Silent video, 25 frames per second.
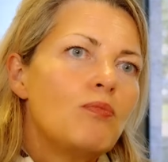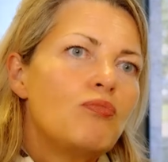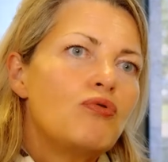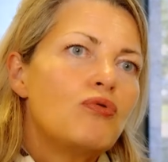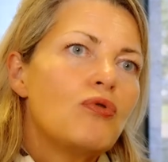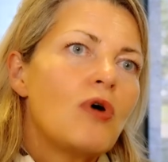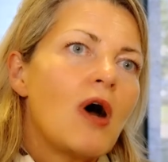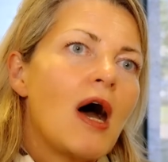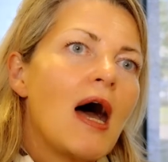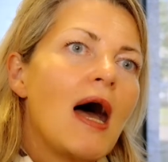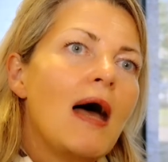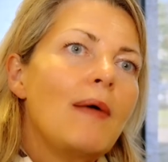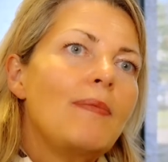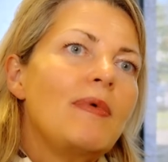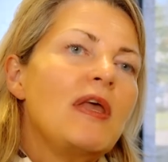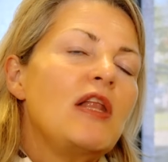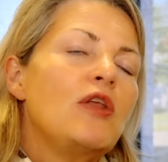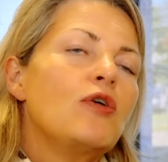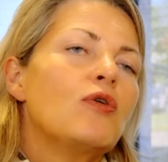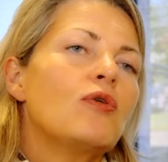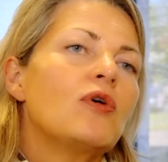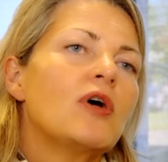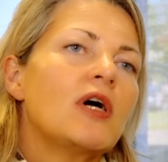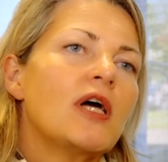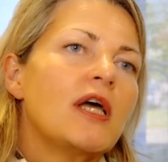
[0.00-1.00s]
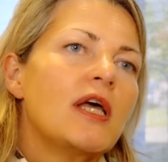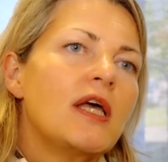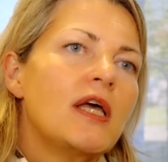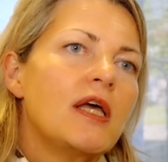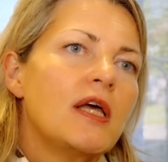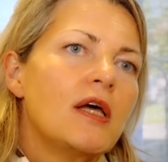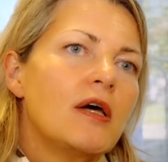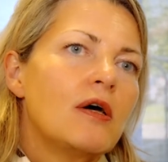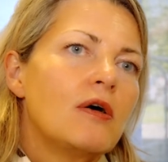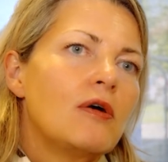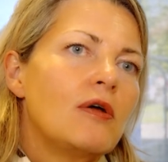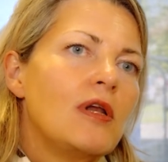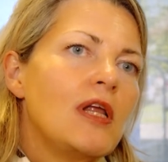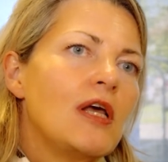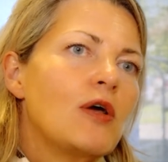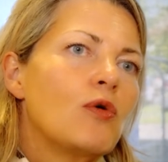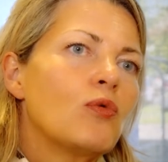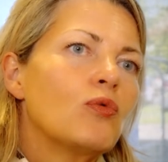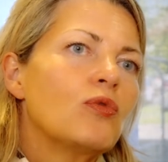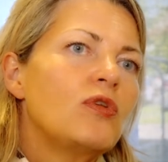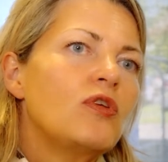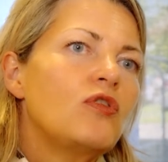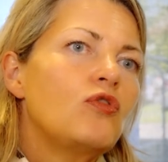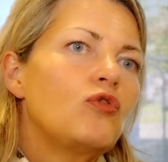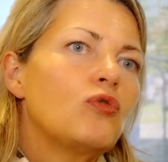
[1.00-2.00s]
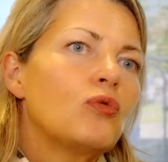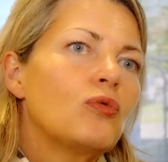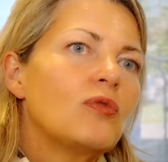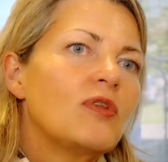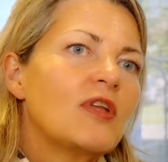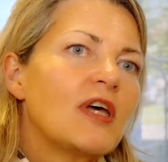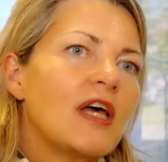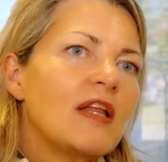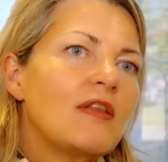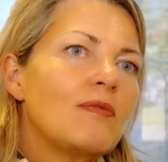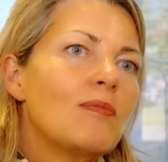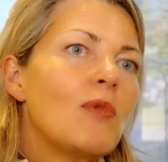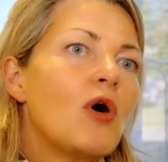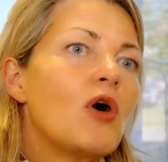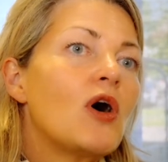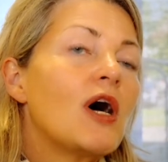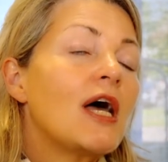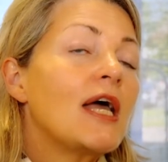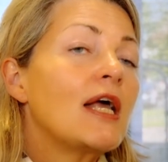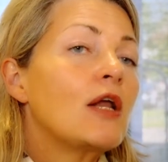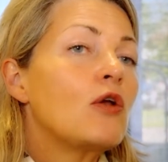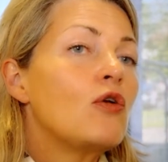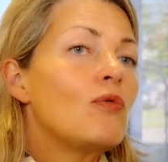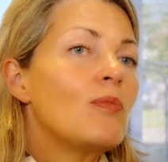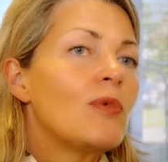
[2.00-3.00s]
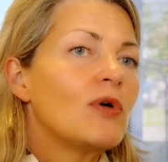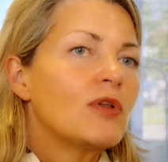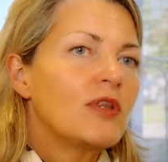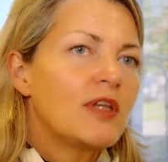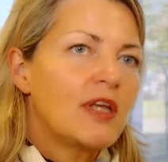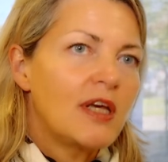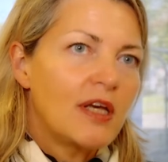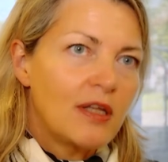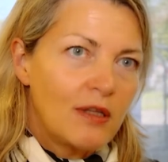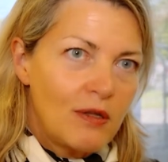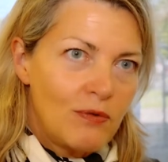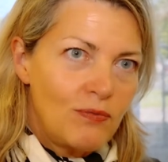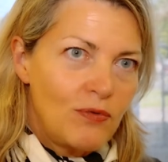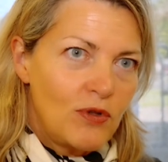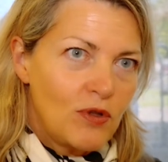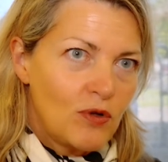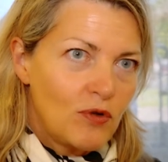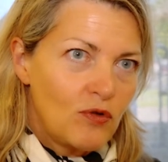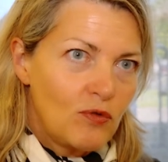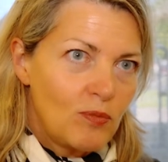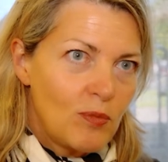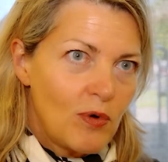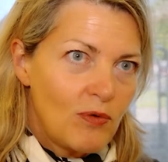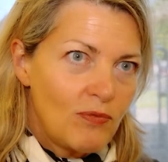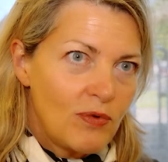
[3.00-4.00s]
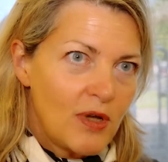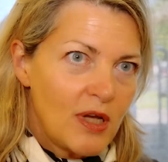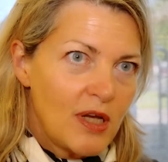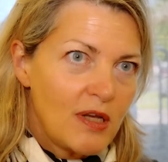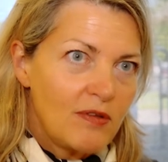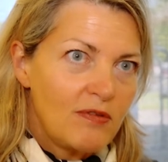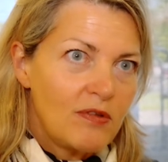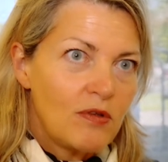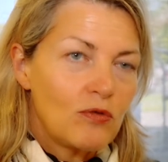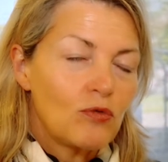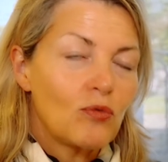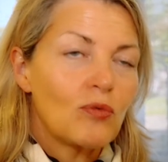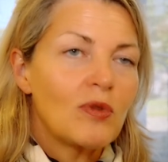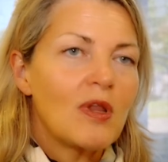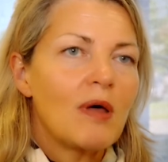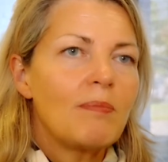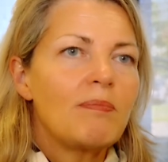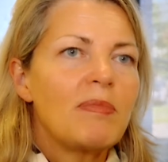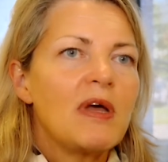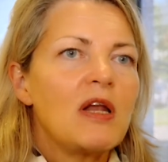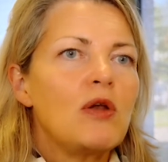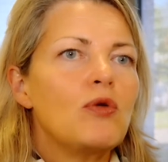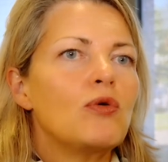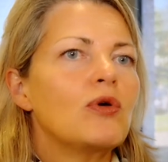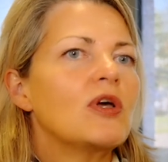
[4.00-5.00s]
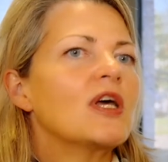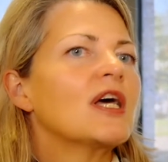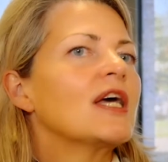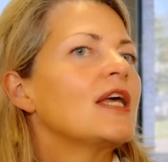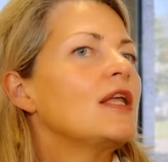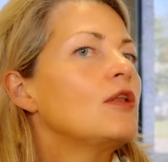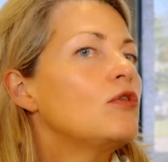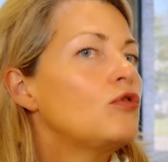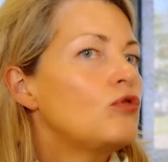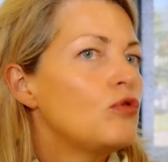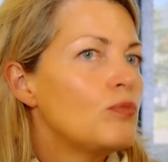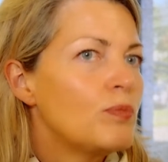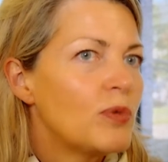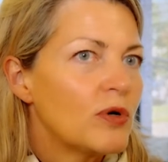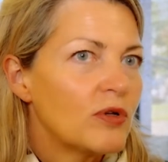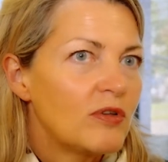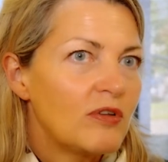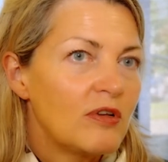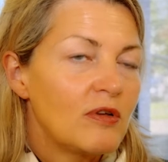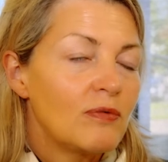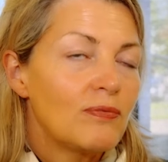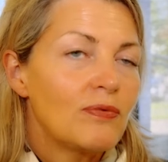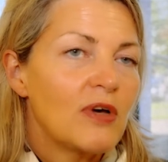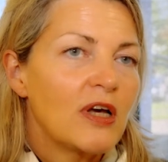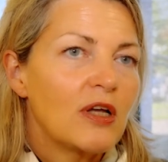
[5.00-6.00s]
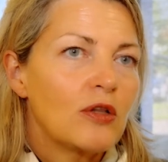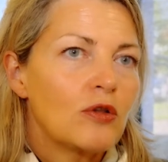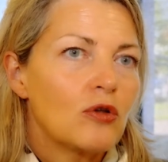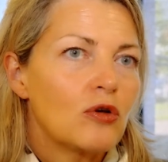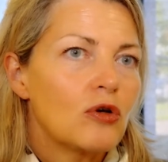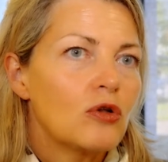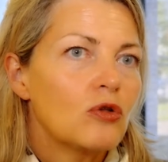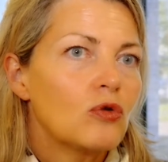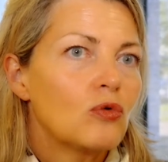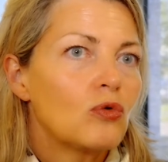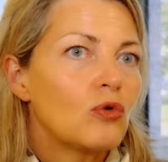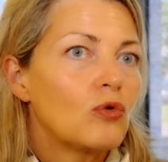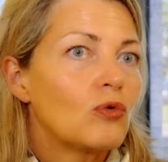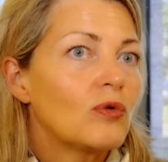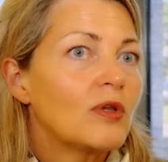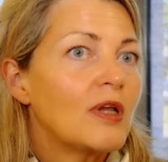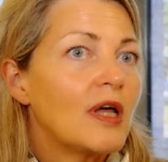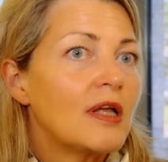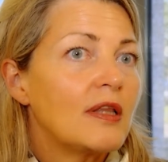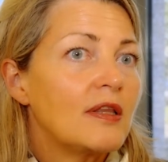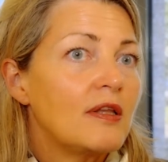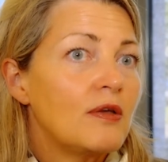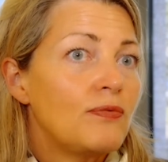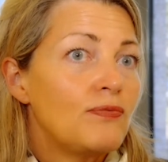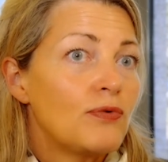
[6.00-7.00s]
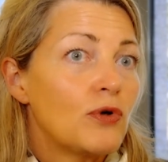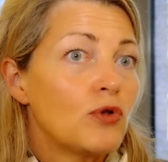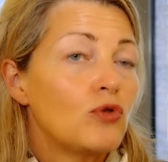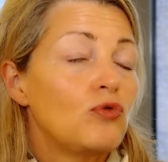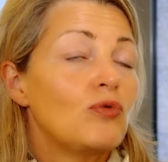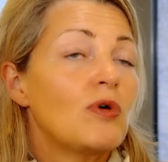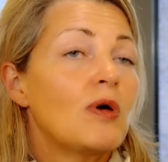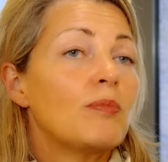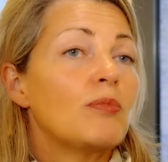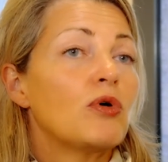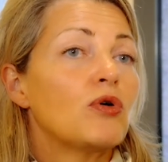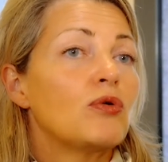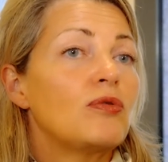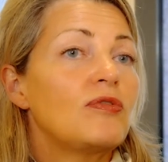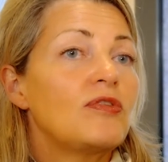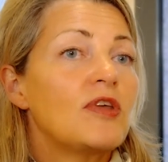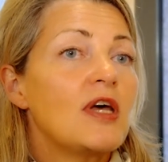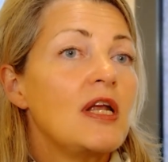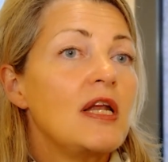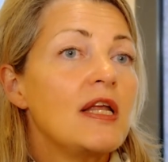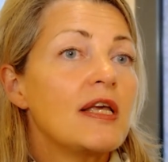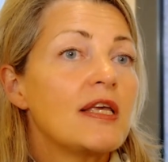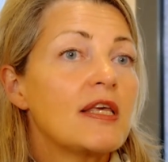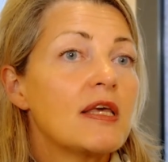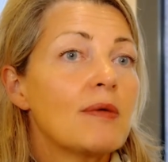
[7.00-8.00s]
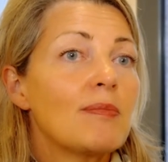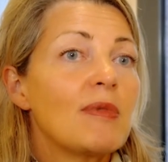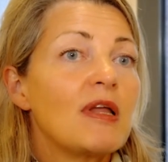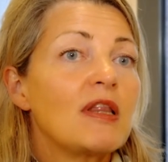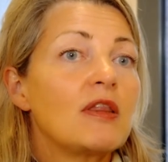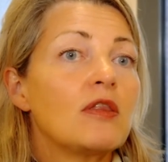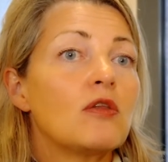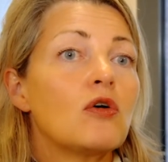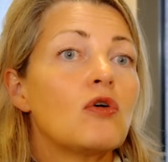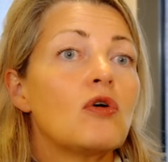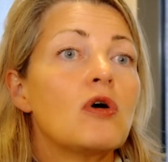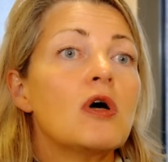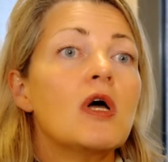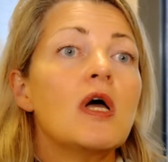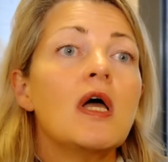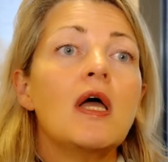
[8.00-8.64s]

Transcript: pour améliorer euh, les conditions de traitement réglementaire des financements verts. C'est ce qu'on appelle le Green Supporting Factor, donc qu'on a défendu à Bruxelles et qui est maintenant